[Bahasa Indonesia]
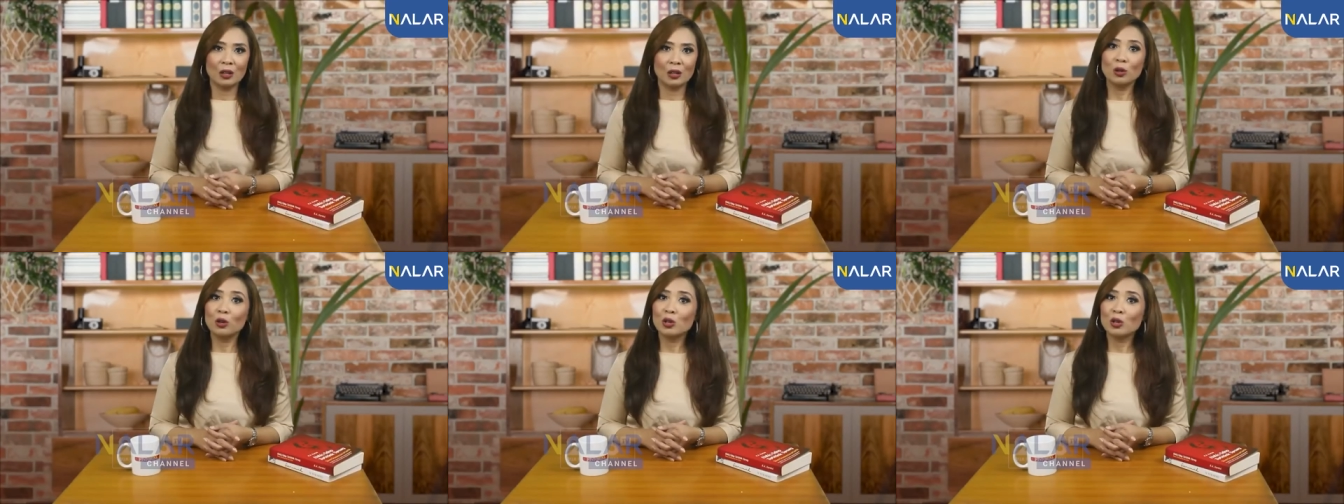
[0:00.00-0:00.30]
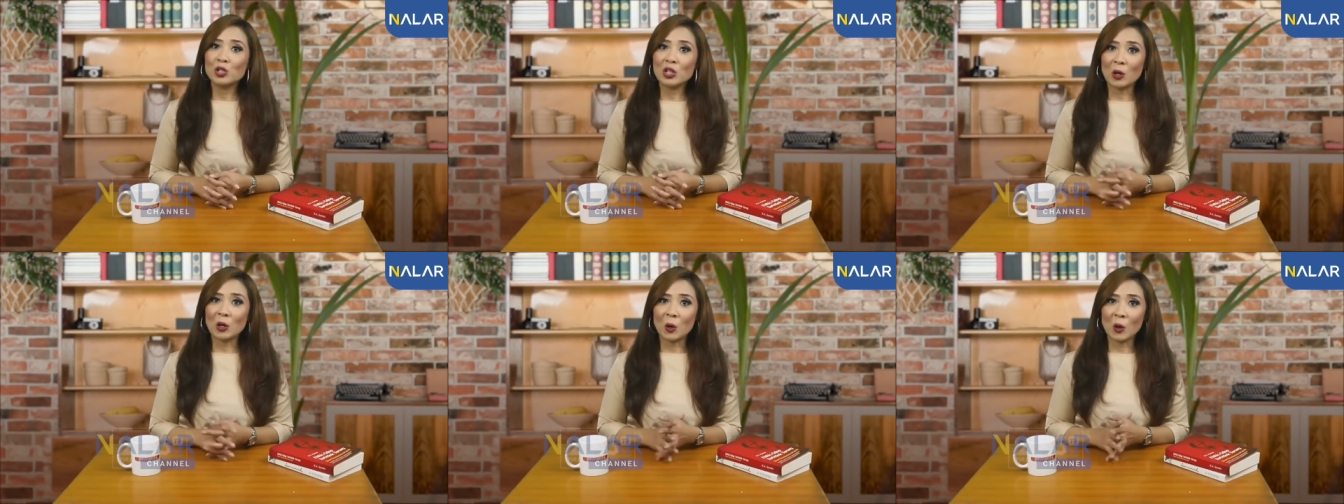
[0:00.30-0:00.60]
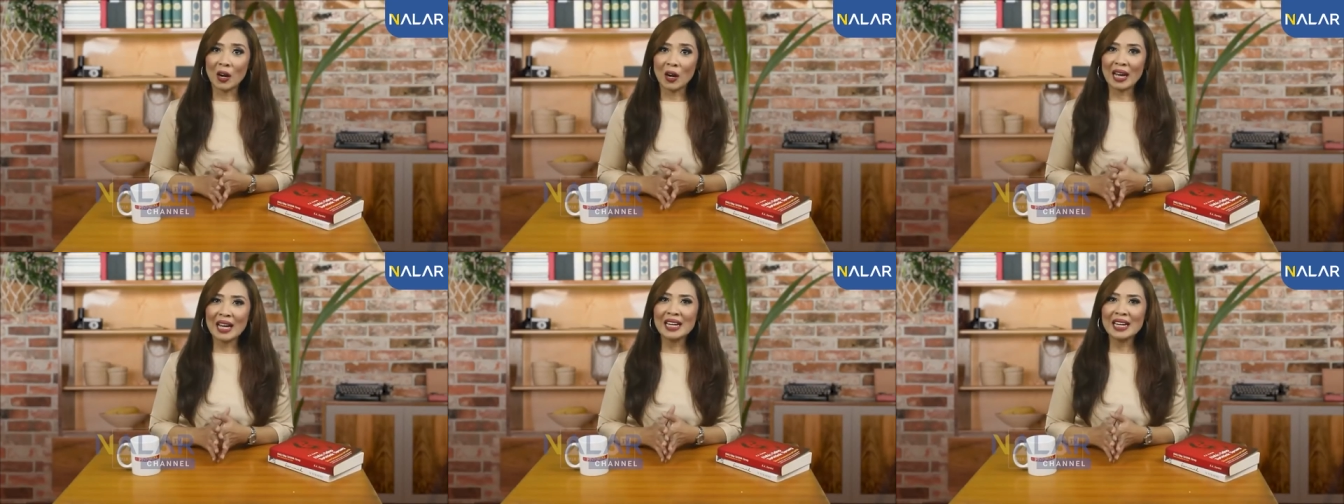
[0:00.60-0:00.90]
Lulus
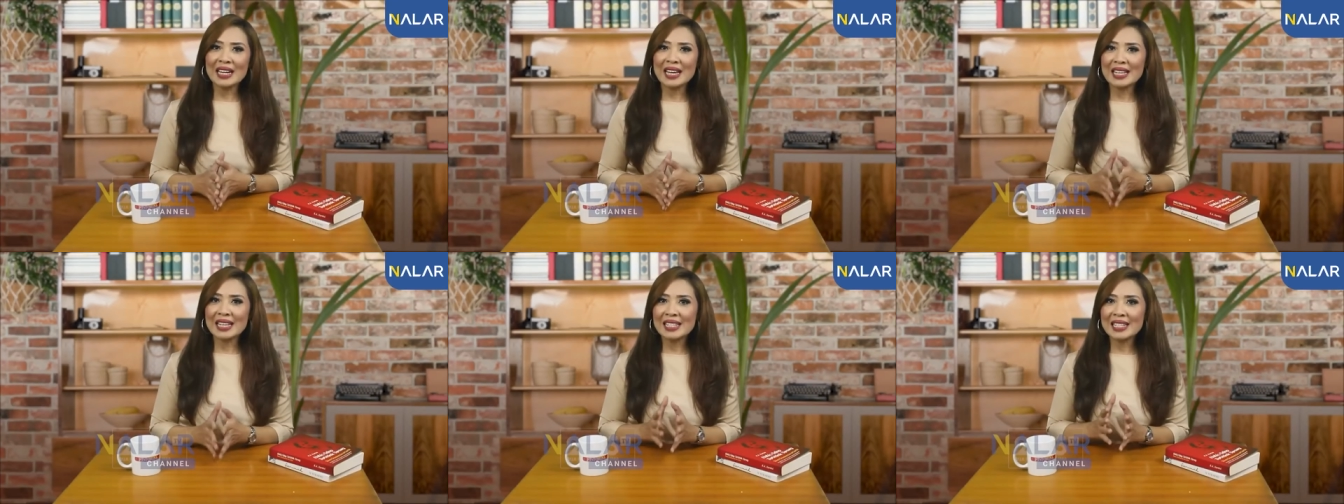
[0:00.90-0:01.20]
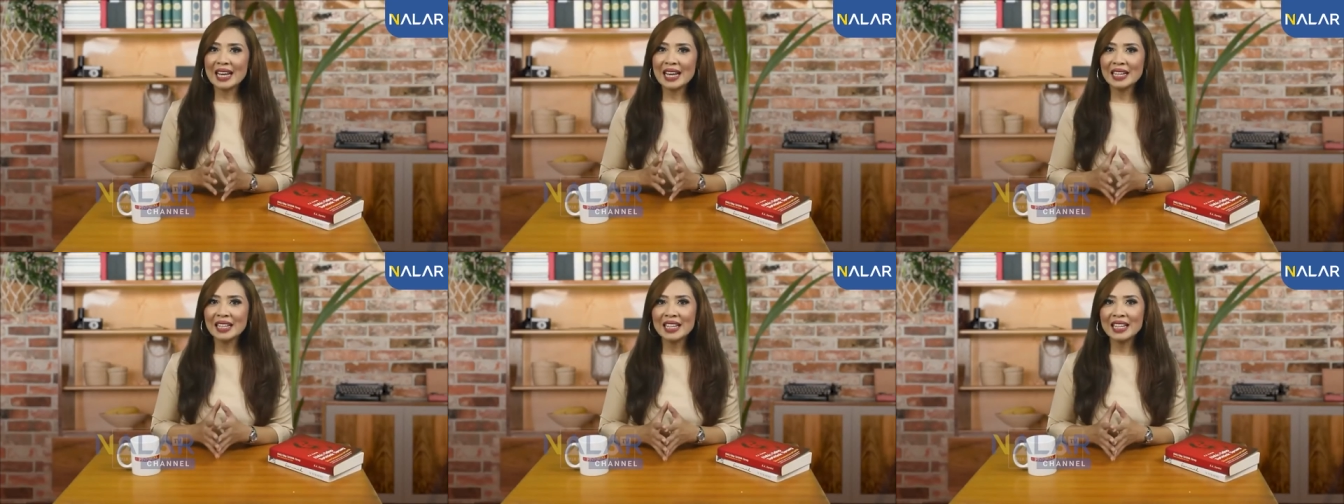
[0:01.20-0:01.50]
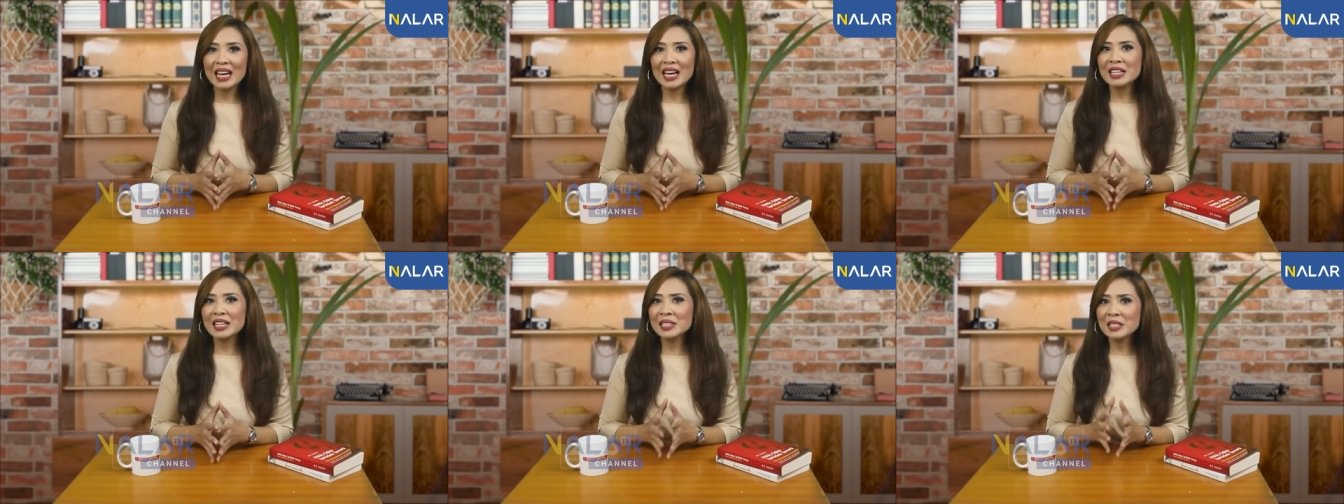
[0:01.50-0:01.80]
sekolah,
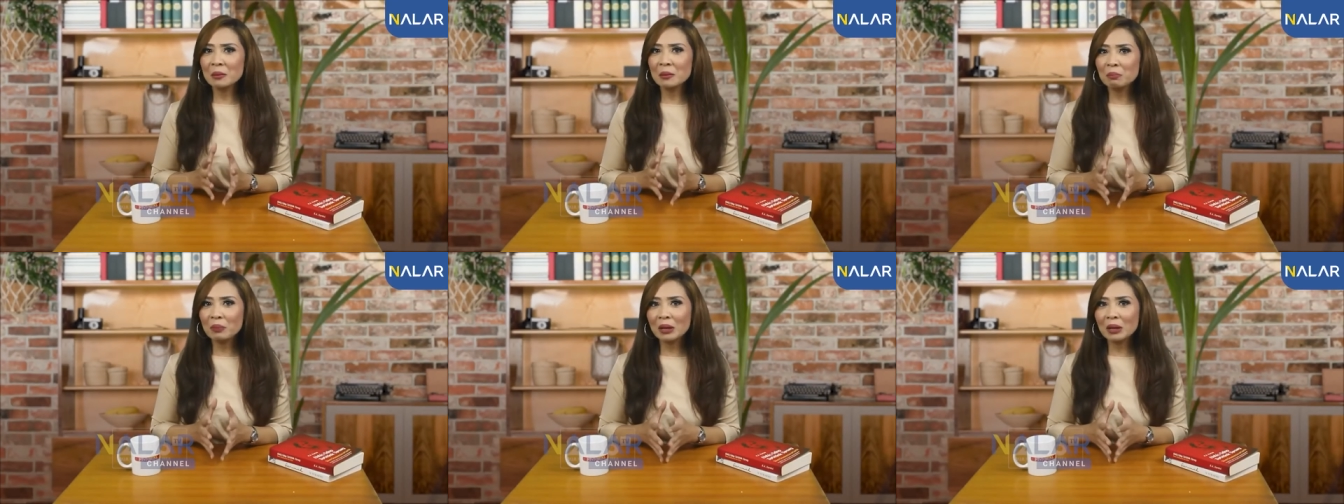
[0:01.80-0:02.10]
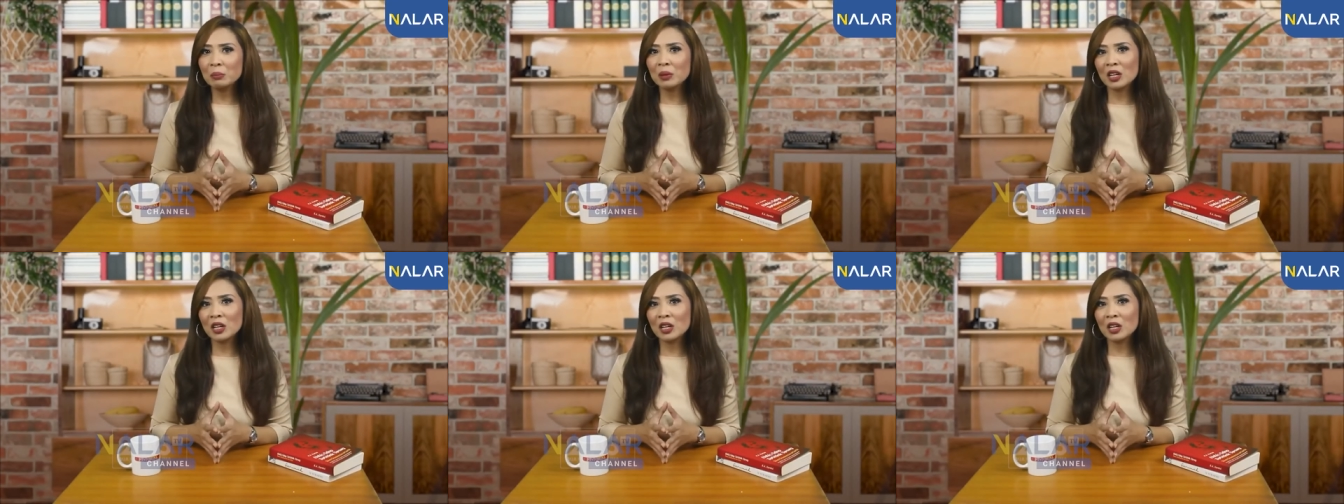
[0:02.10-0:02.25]
Sandia sempat